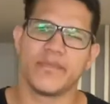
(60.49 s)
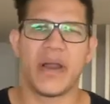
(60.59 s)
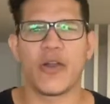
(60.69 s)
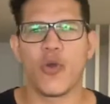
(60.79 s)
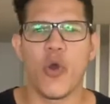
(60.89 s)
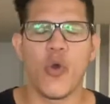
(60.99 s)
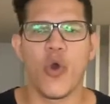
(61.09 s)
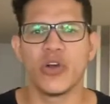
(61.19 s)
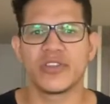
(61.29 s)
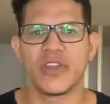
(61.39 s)
pagou o
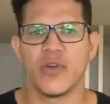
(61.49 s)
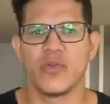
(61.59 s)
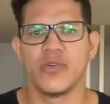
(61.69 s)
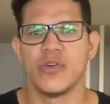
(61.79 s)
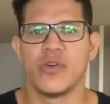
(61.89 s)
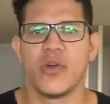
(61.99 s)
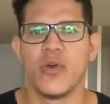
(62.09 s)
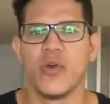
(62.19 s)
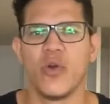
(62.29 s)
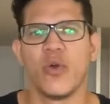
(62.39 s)
hostel
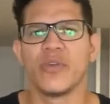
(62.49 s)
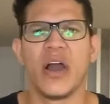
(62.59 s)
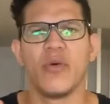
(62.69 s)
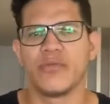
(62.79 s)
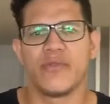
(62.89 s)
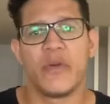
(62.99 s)
ou, ou não.